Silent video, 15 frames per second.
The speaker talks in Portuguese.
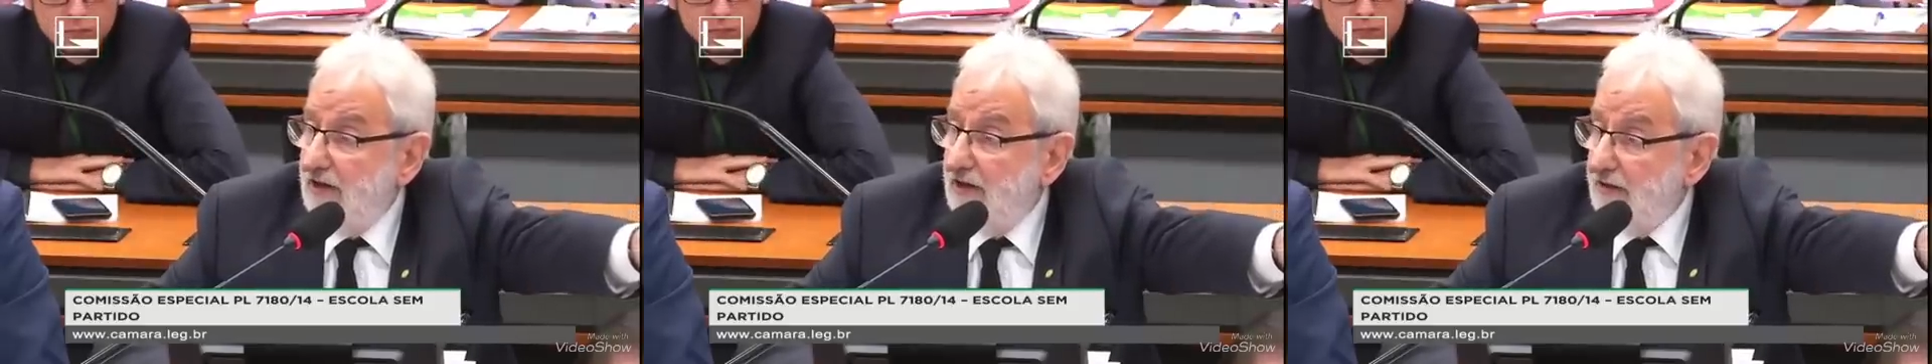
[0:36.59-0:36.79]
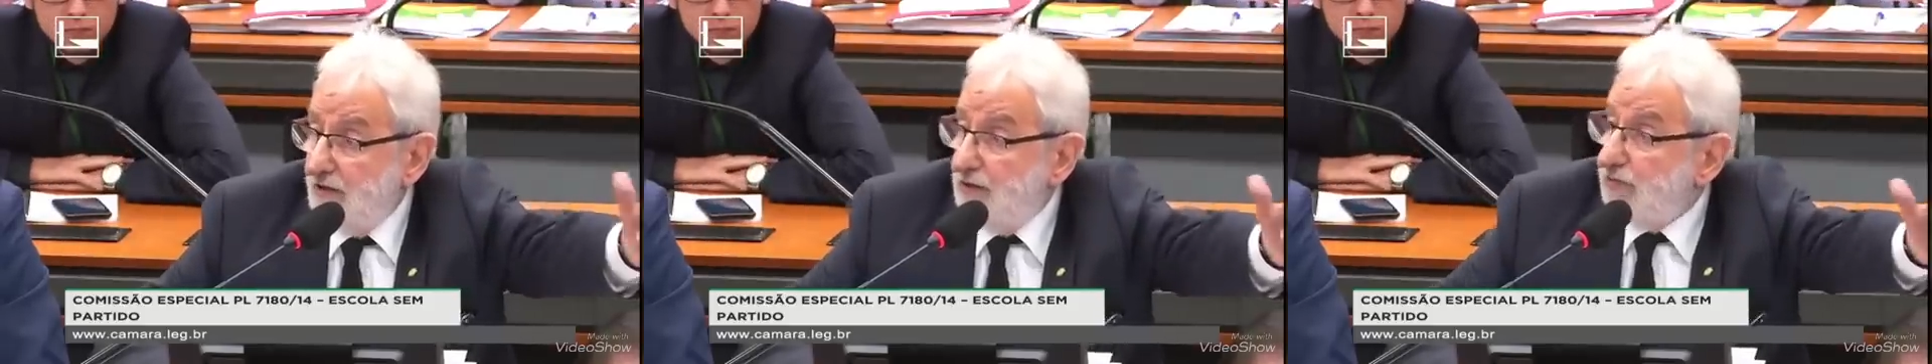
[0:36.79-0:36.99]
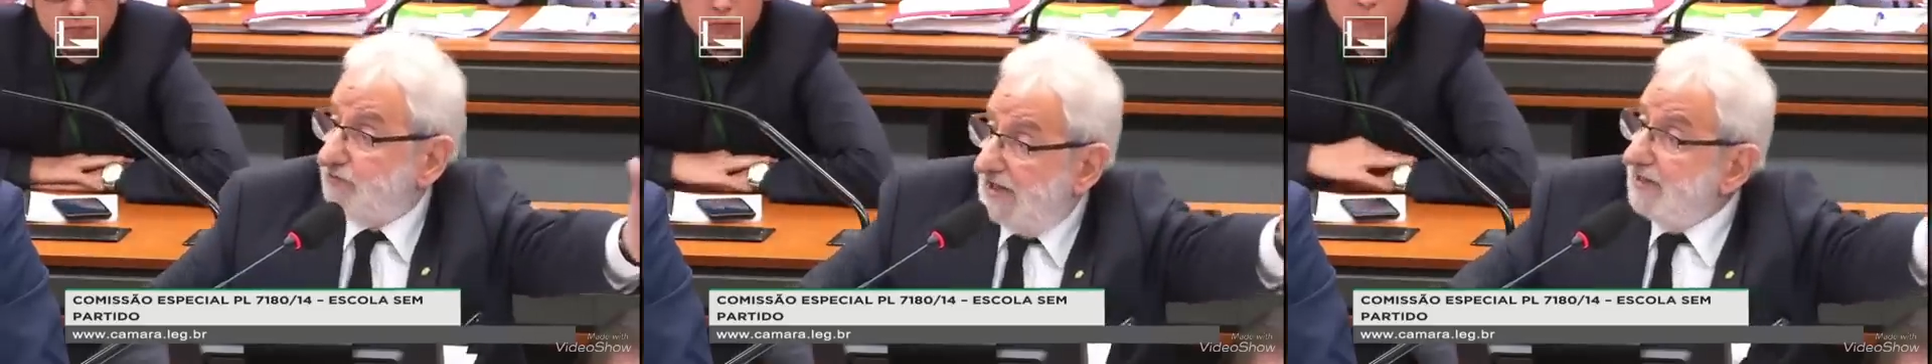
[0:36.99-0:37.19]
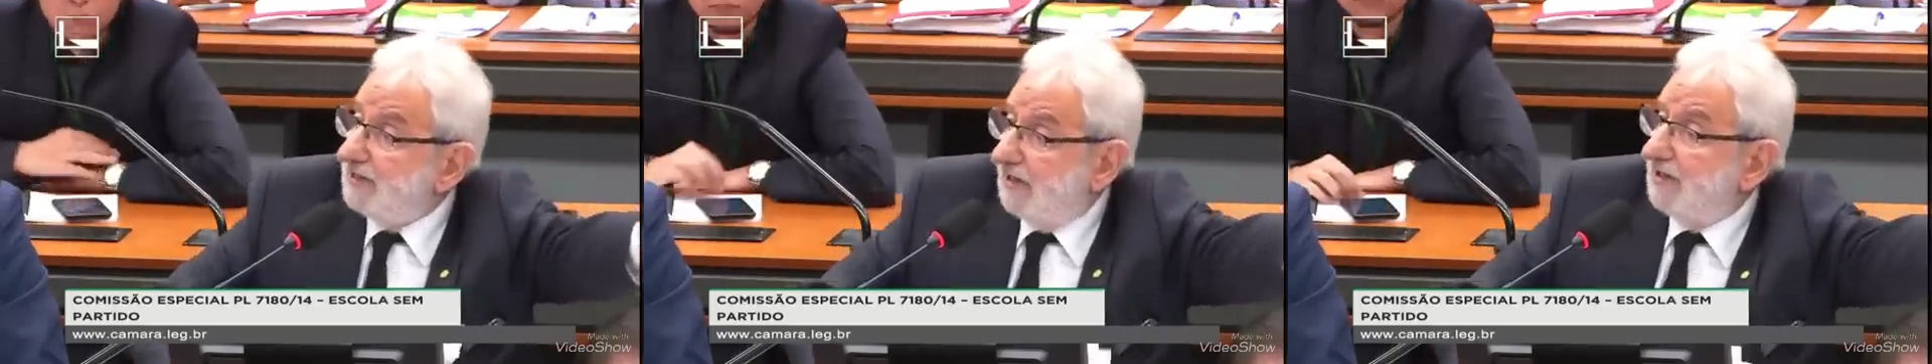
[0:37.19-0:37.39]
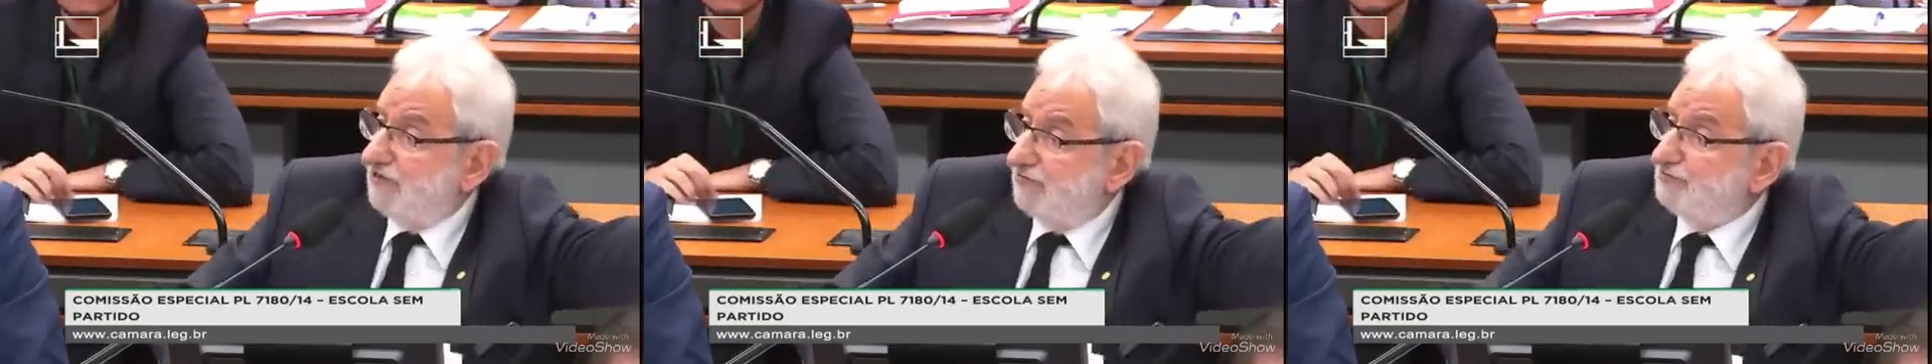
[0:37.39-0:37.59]
não têm que
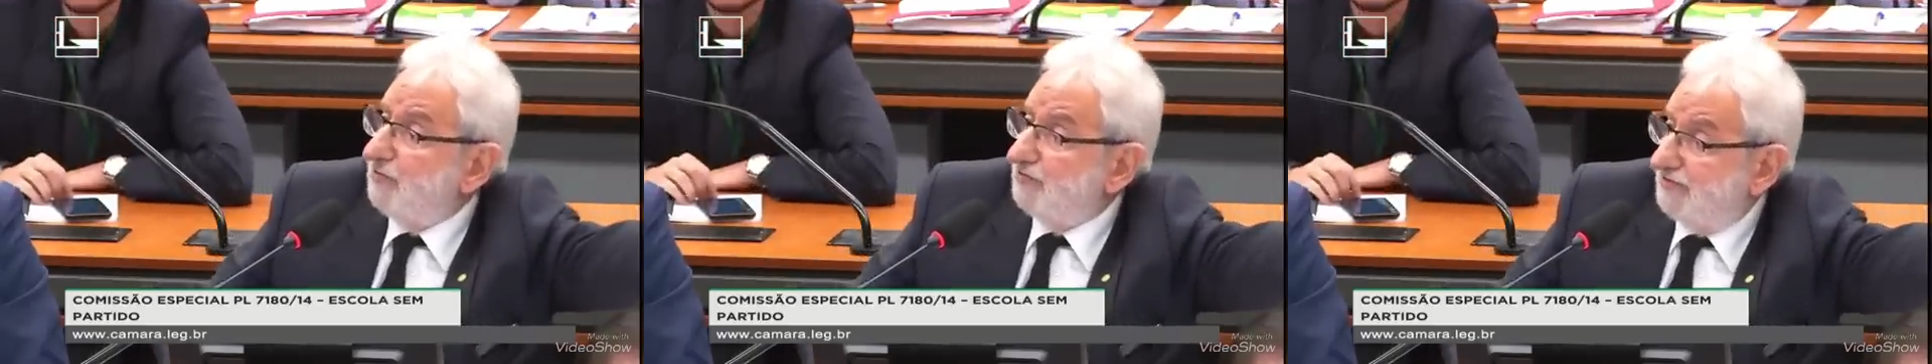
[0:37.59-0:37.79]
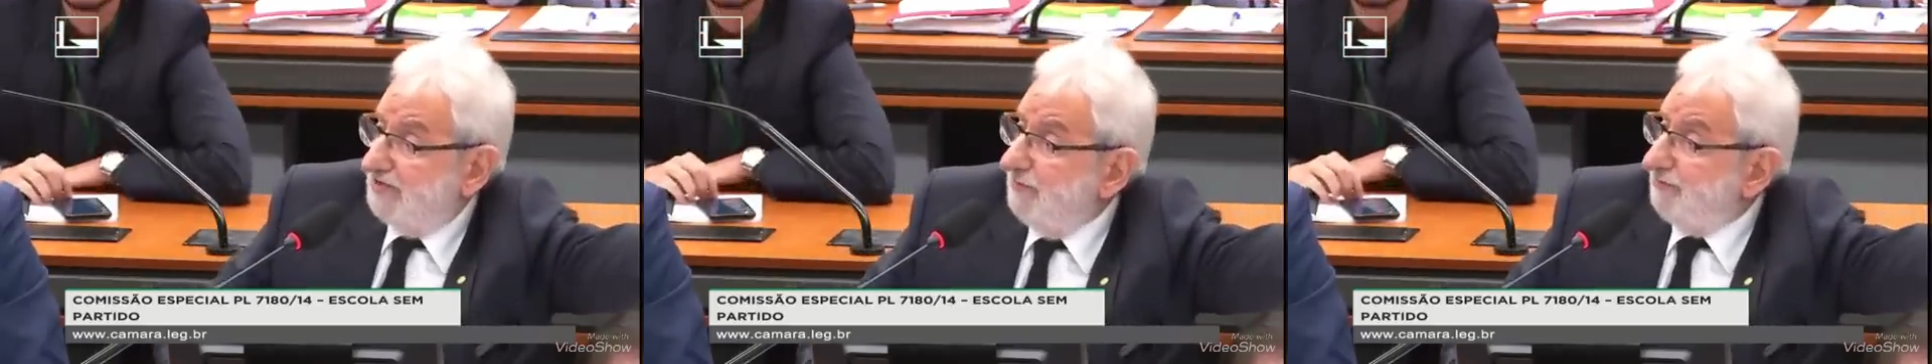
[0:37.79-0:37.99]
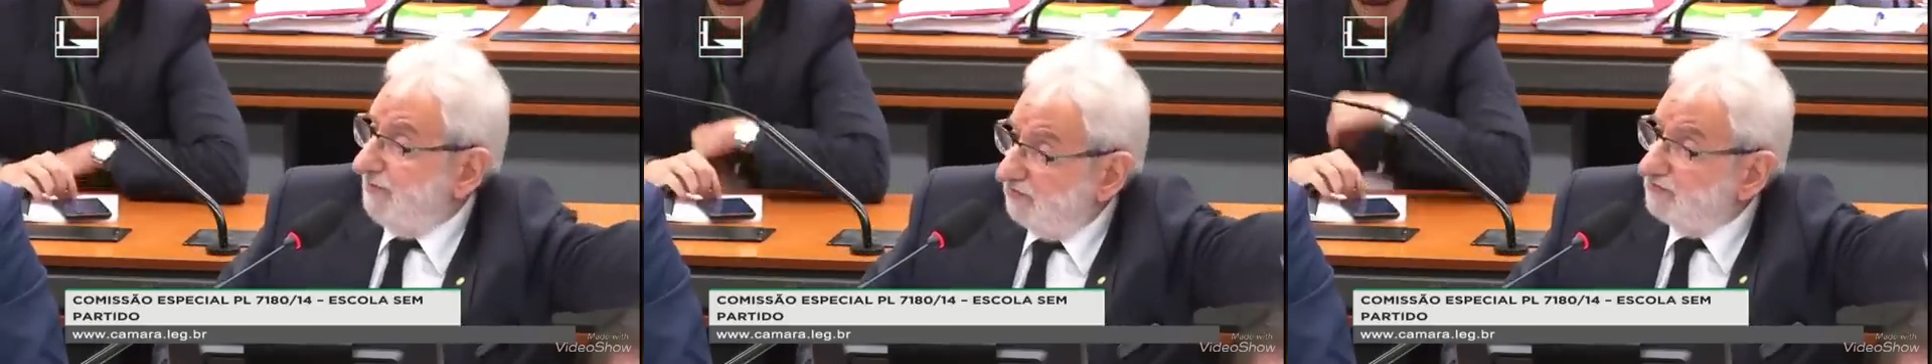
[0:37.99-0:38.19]
responder pelos